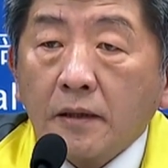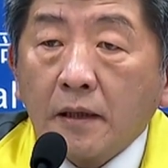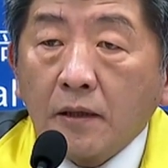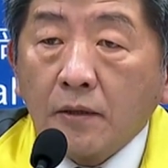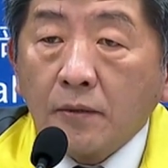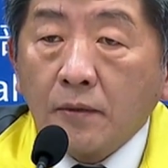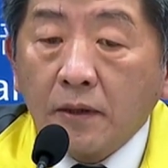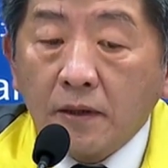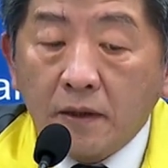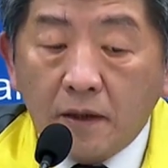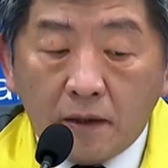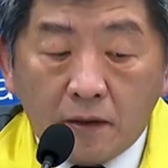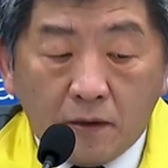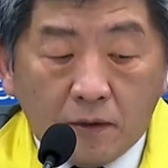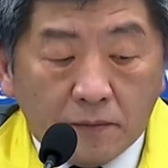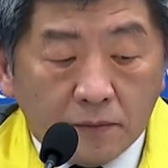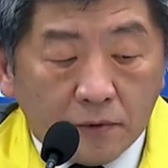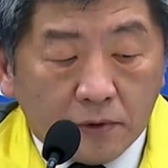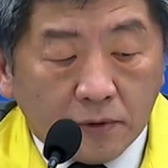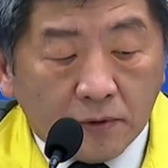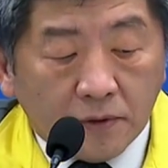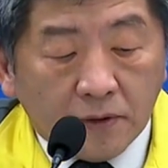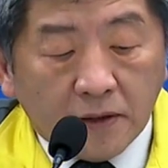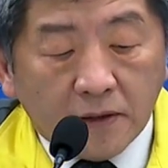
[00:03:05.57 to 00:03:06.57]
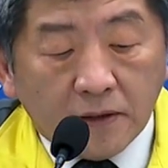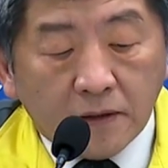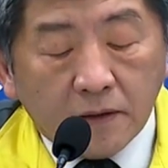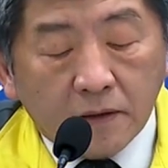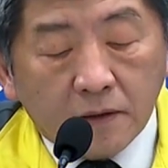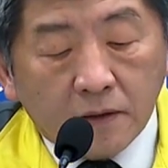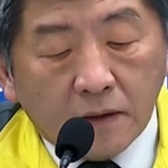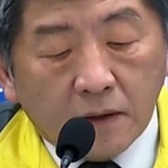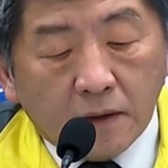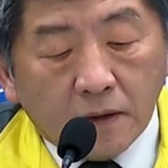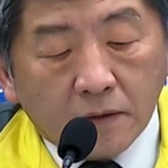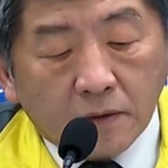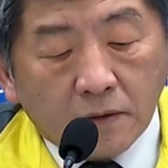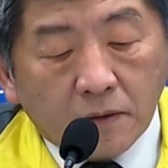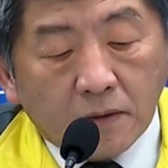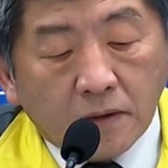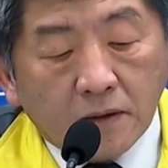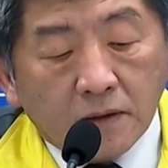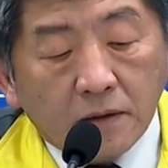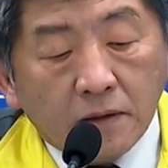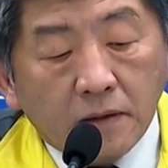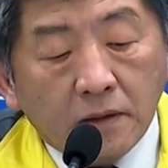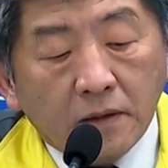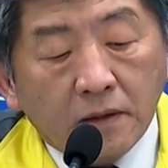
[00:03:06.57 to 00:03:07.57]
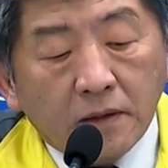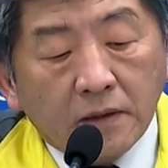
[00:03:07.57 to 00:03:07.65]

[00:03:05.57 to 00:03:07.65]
那院内我们除了哈做